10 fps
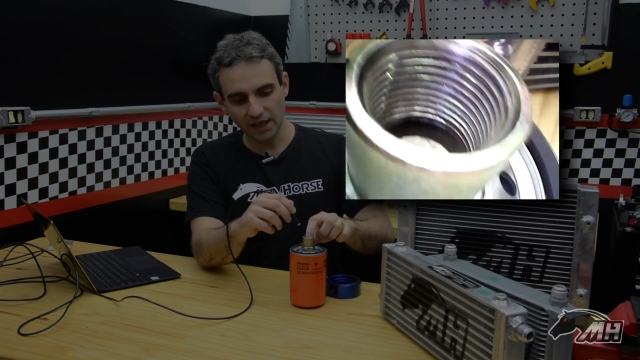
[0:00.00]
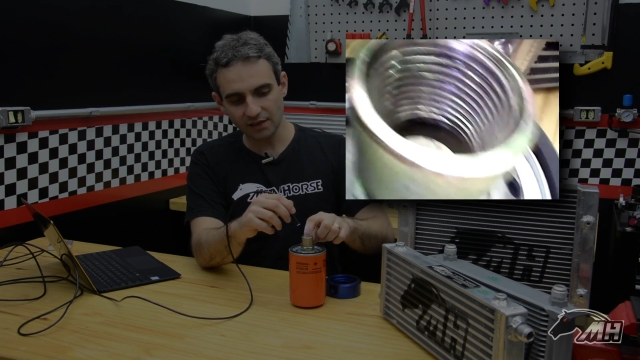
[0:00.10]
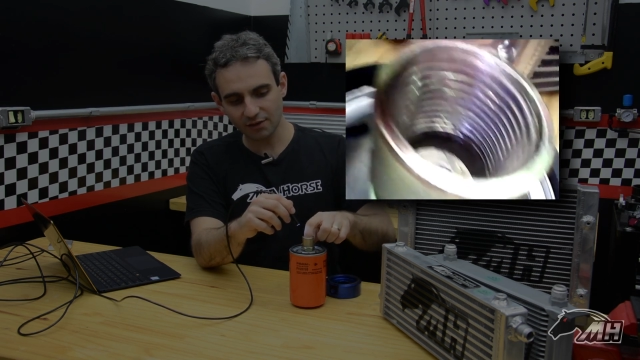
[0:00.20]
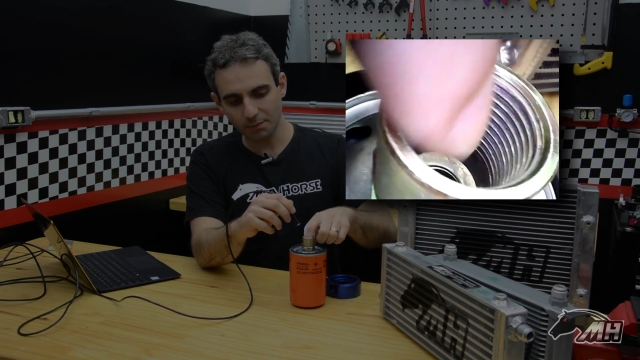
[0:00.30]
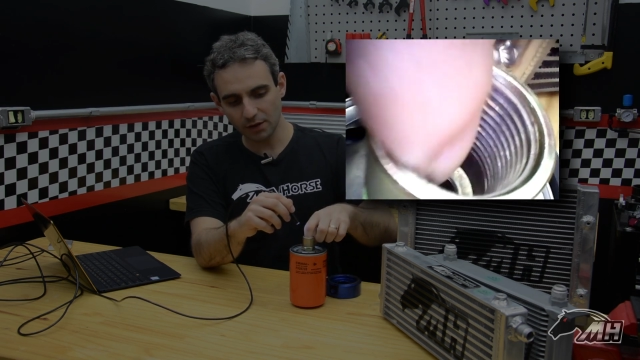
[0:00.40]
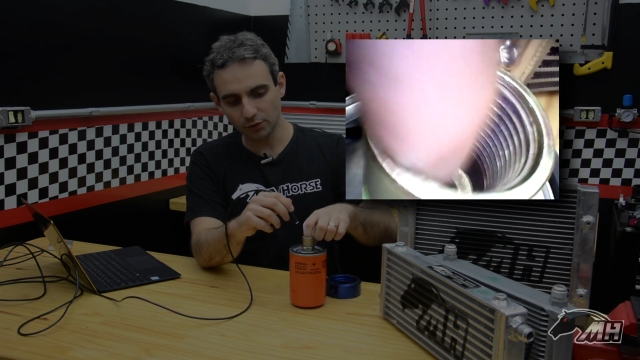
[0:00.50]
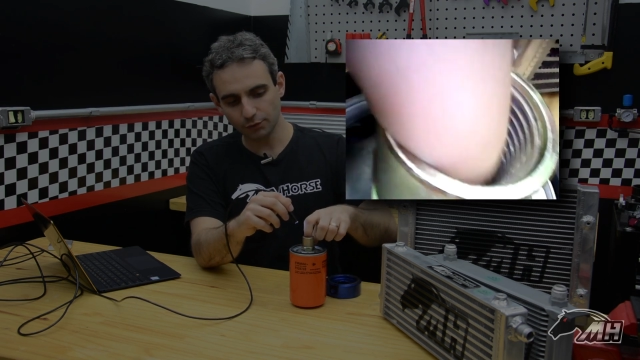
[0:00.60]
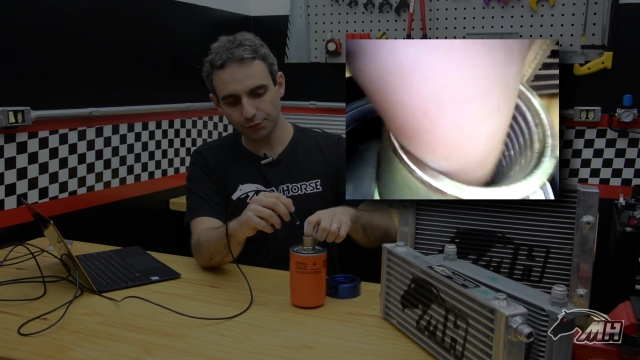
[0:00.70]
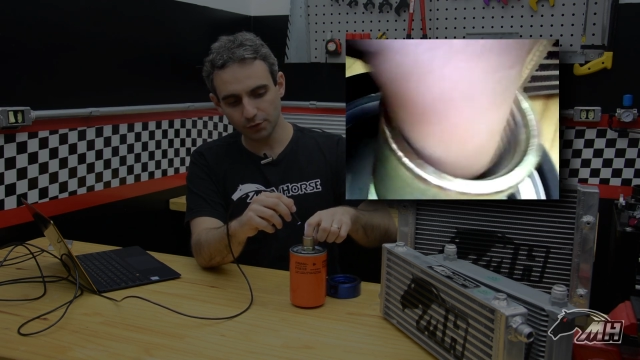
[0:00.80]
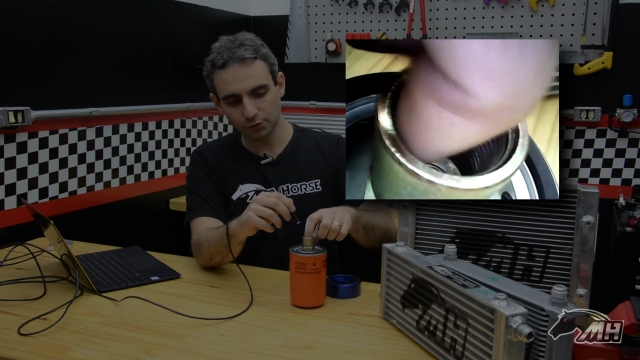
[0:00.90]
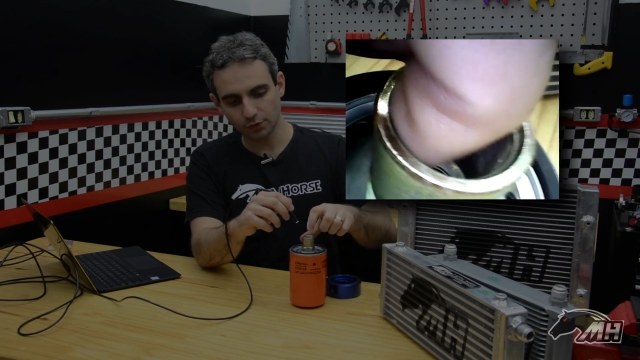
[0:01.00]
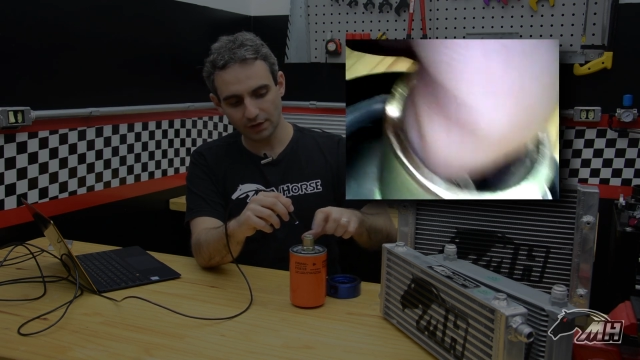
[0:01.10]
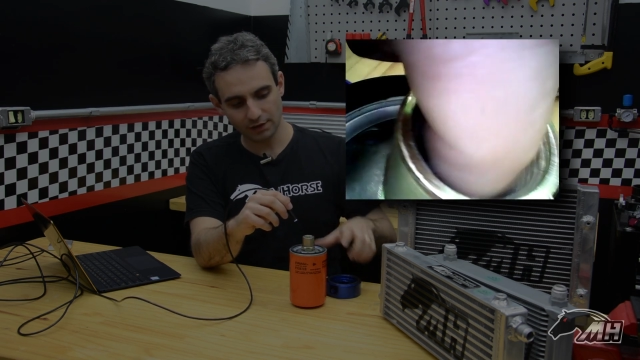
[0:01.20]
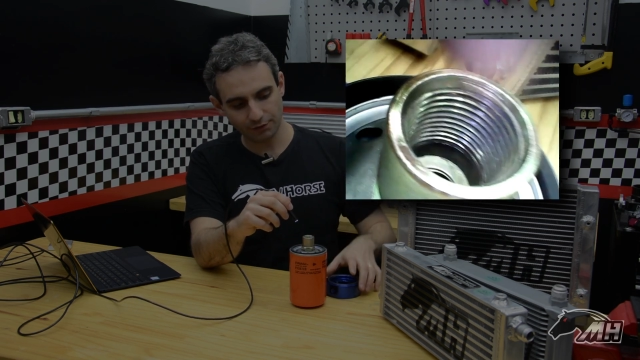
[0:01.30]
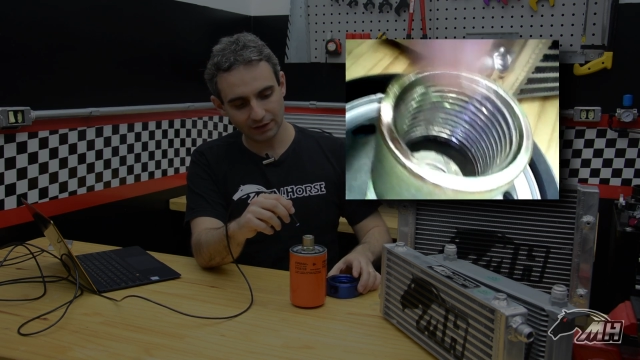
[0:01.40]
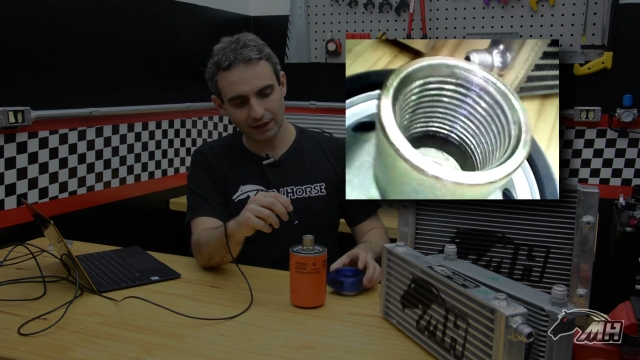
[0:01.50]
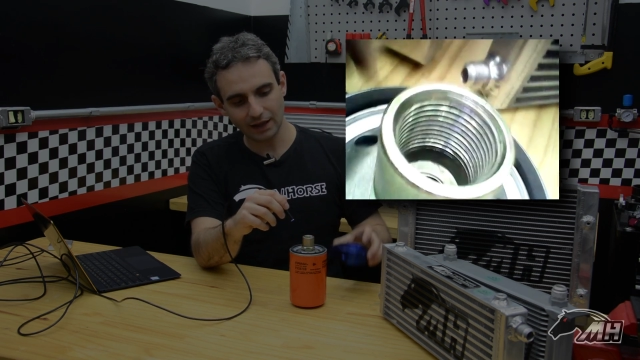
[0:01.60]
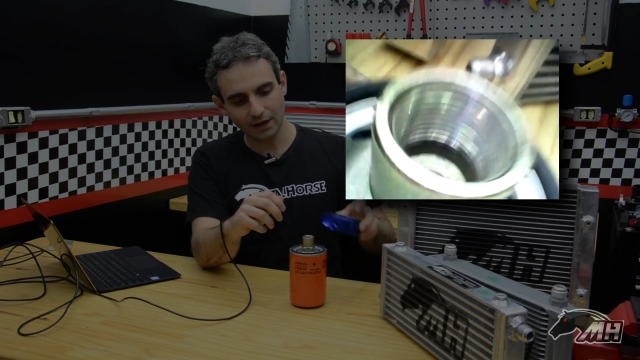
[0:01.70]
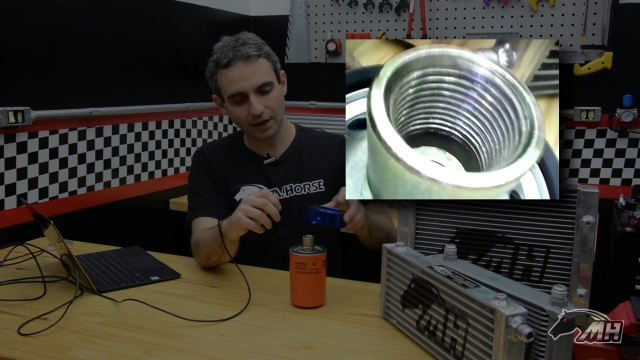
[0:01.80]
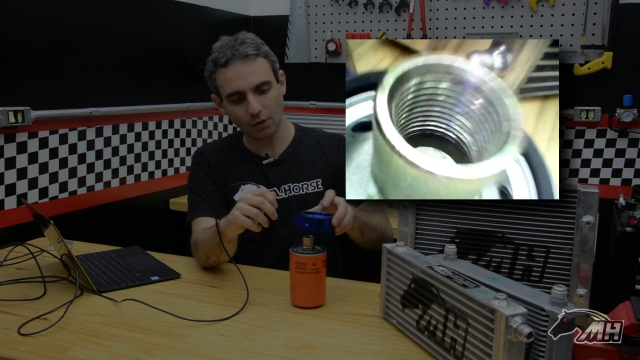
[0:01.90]
Esse meio do filtro, ele vai
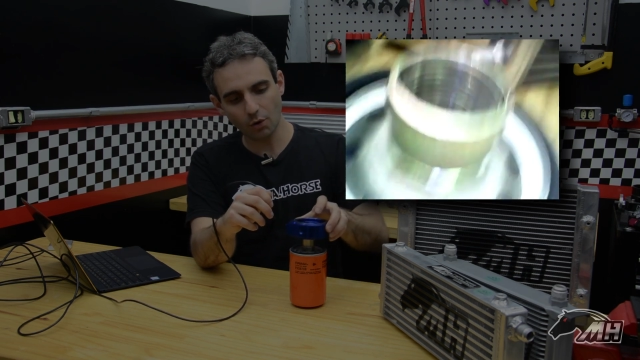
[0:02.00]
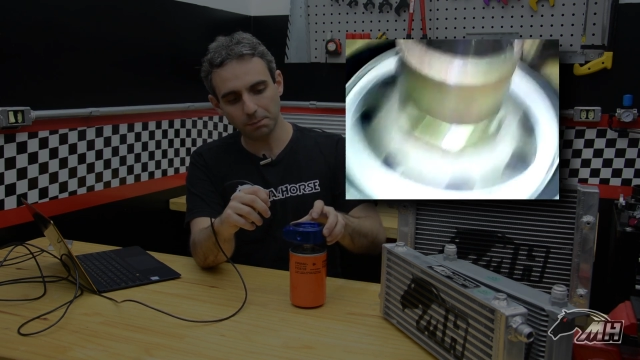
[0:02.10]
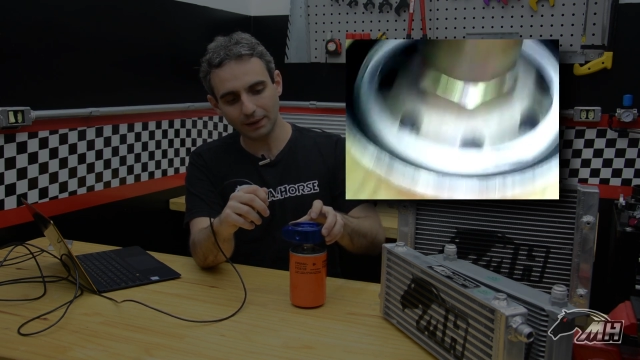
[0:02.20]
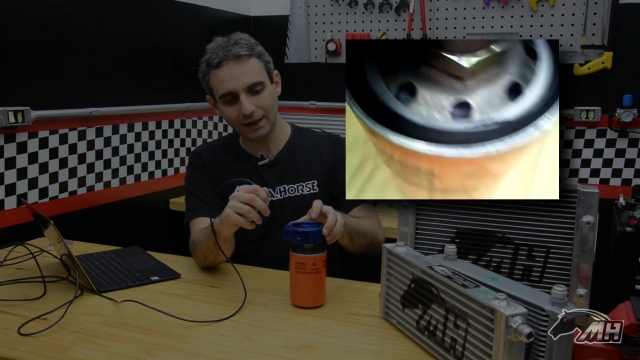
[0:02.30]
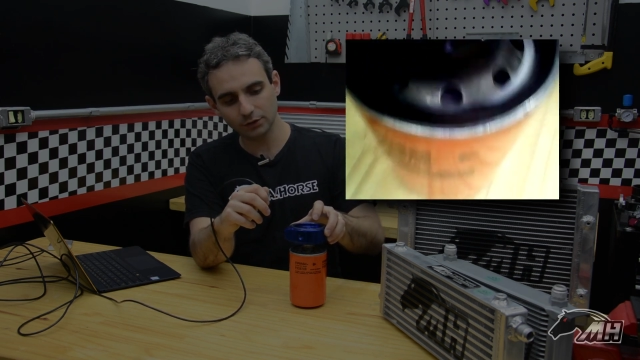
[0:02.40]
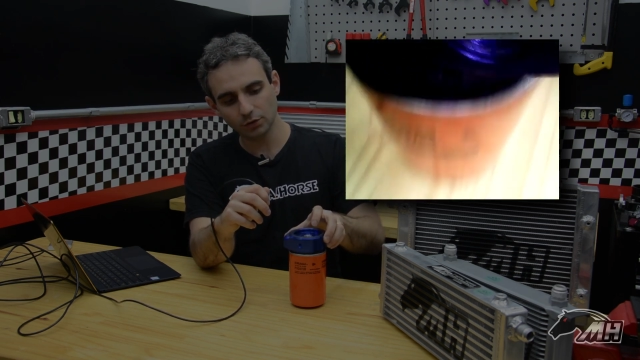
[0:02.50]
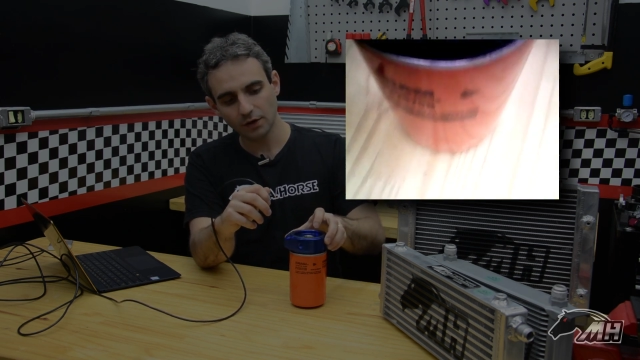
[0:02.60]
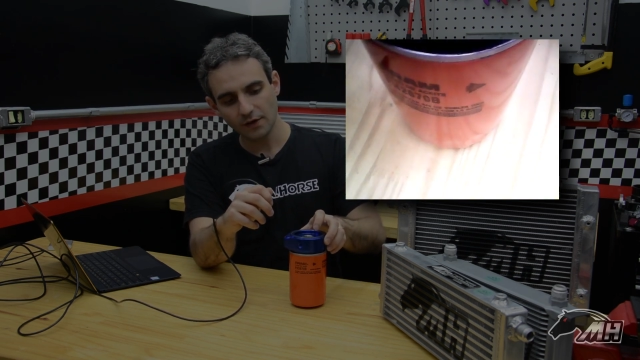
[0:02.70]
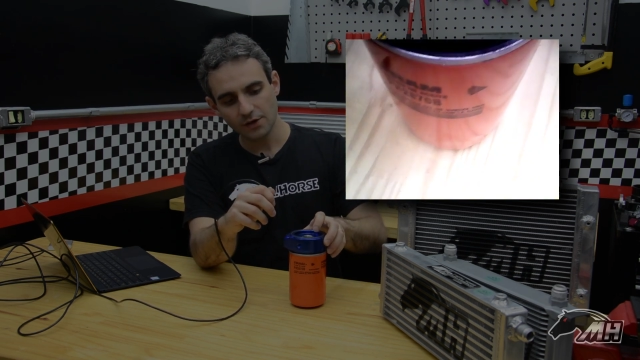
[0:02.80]
lá acoplado